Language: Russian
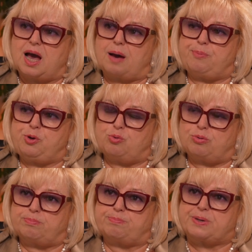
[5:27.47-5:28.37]

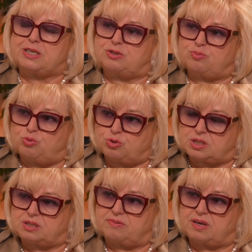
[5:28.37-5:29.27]
объем
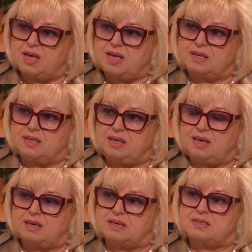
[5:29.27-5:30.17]
производства
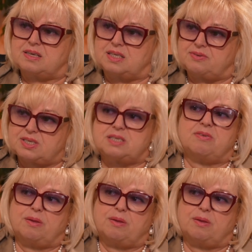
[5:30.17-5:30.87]
не соответствовал соответствовал